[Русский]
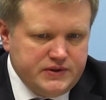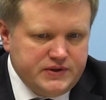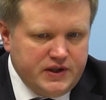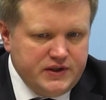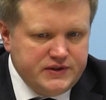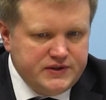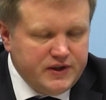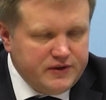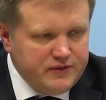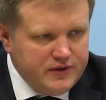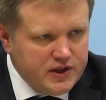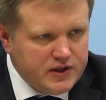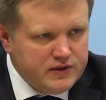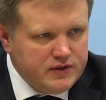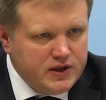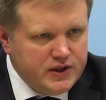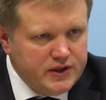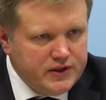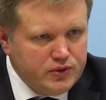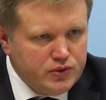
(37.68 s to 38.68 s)

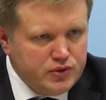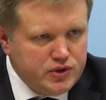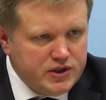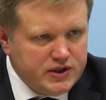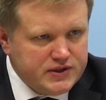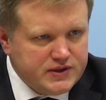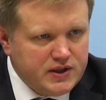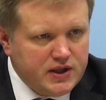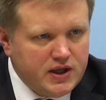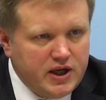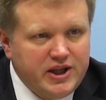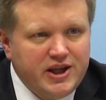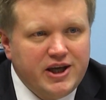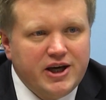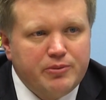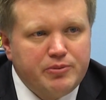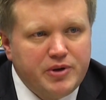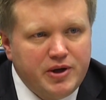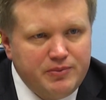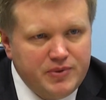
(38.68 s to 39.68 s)
зарезервировали эти участки, они
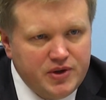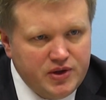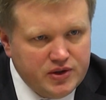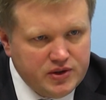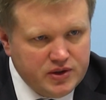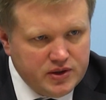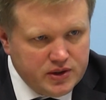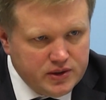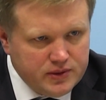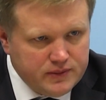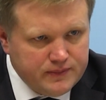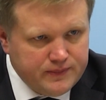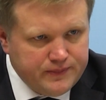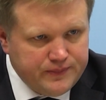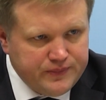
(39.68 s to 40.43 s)
обременены.